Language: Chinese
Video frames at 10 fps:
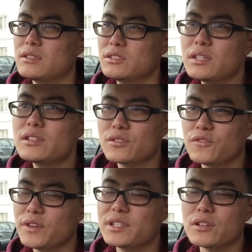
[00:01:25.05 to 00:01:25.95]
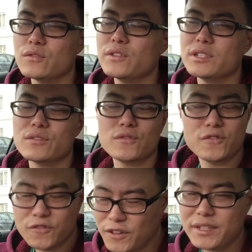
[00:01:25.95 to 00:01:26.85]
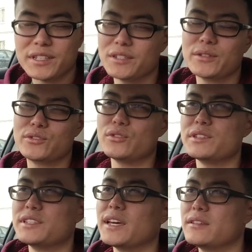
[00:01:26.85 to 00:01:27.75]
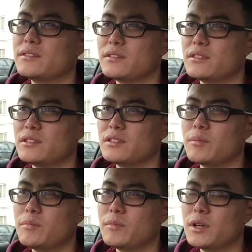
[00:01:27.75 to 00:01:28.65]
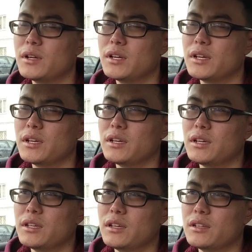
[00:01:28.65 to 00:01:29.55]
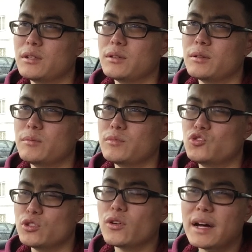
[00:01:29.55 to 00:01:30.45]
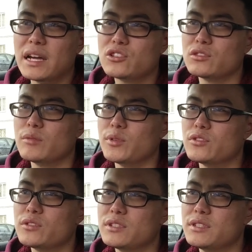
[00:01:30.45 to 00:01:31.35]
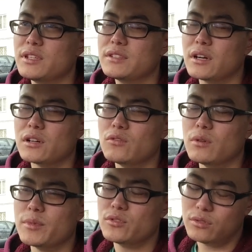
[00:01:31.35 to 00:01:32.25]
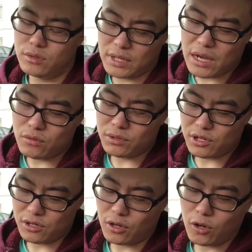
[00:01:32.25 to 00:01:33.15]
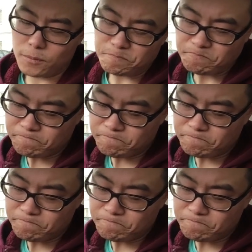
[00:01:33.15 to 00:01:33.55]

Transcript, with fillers: 真的是非常非常非常的缺钱。那，嗯，具体话来说呢，比如说今天早上我们去开户的时候。